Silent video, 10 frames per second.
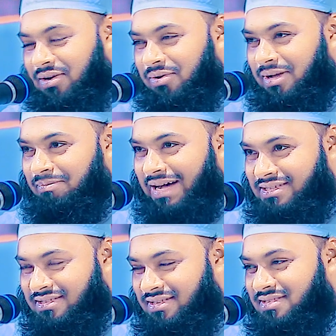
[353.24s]
একটা করে
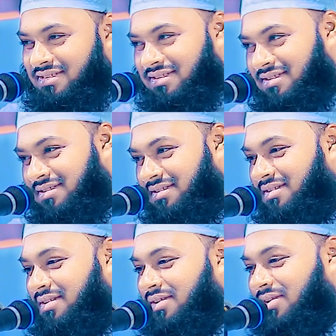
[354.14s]
বাঁচতেছে
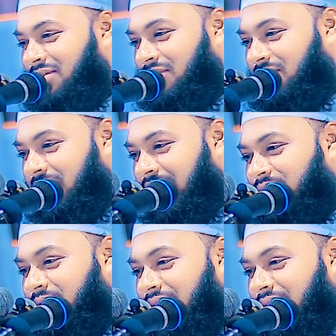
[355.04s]
এত